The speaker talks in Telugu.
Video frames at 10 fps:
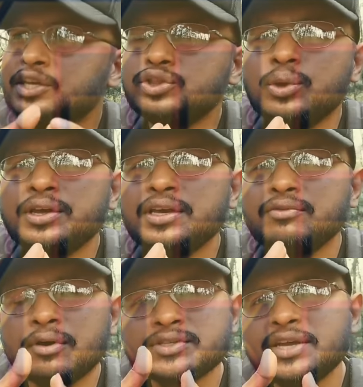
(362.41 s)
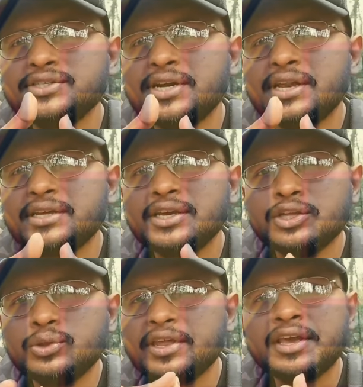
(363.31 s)
ఎద్దులకి వ్యవసాయం చేయడానికి
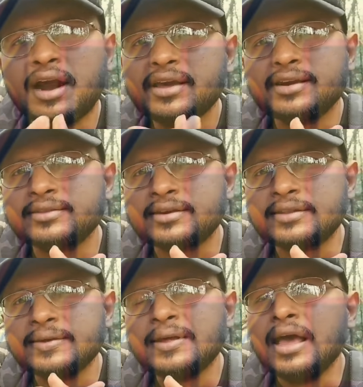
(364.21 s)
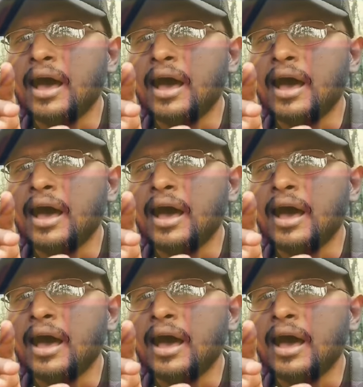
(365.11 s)
ఎద్దులకి కాడ కడతారు కదా